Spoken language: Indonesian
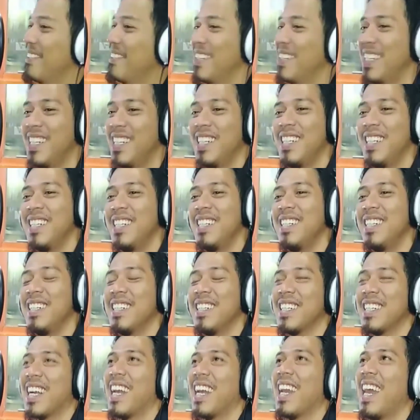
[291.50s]
eh
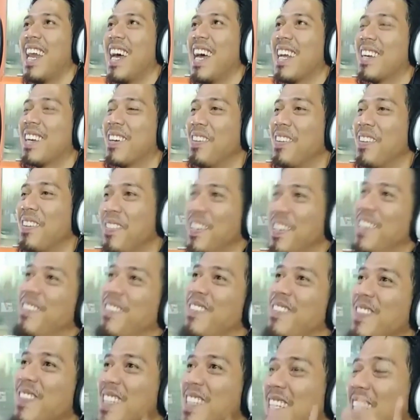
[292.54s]
kelar kamu
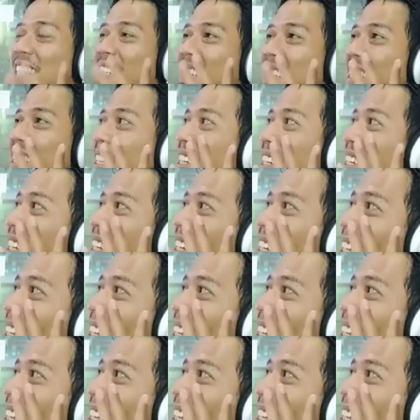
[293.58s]
lamun misalkan di